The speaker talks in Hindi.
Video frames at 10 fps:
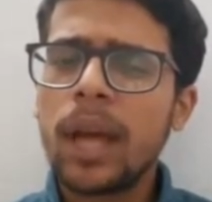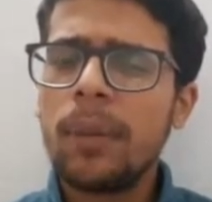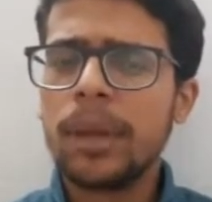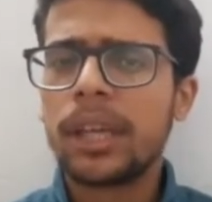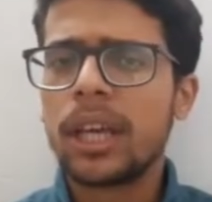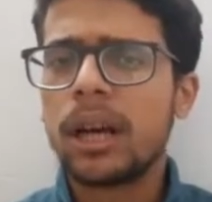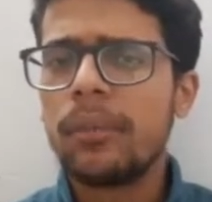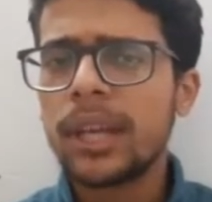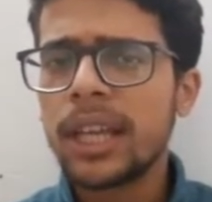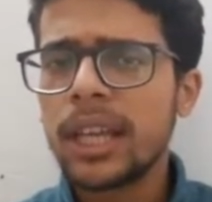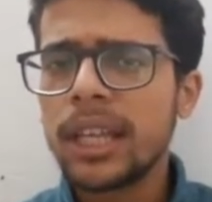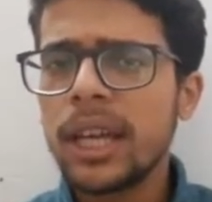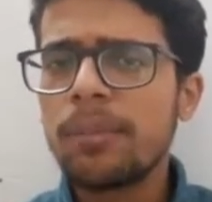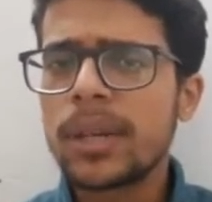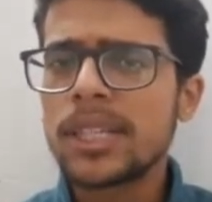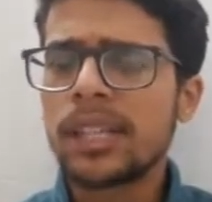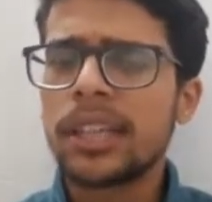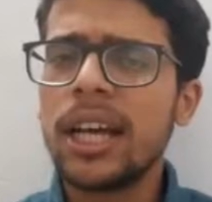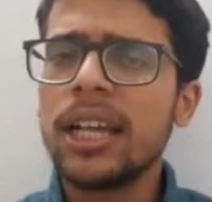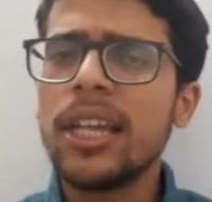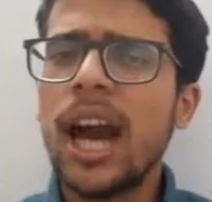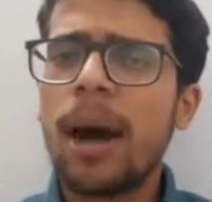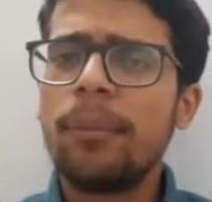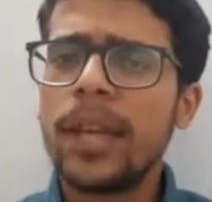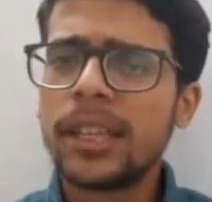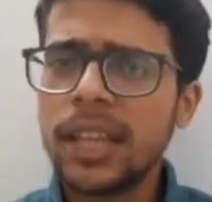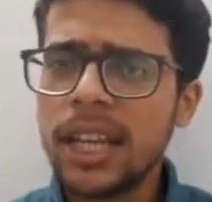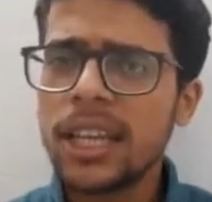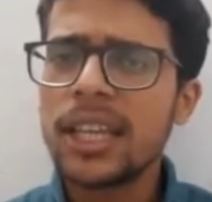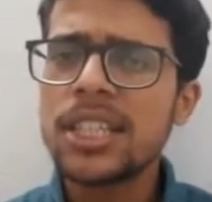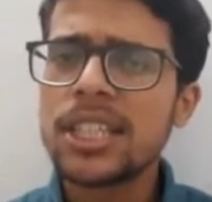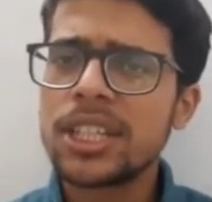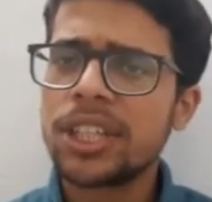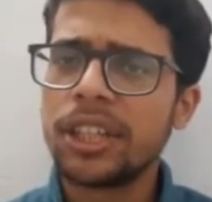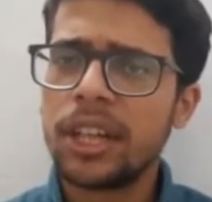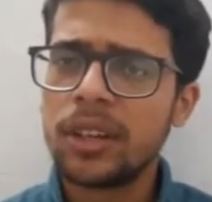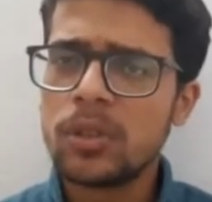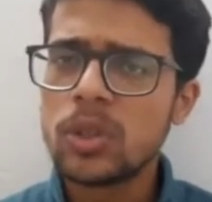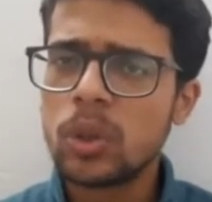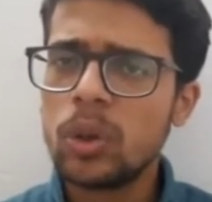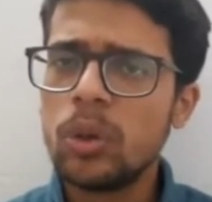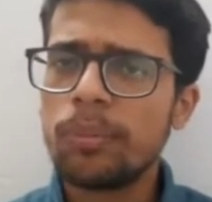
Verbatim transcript: अभी की खबर के लिए बस इतना ही आप देखते रहिए सर्च इंडिया न्यूज को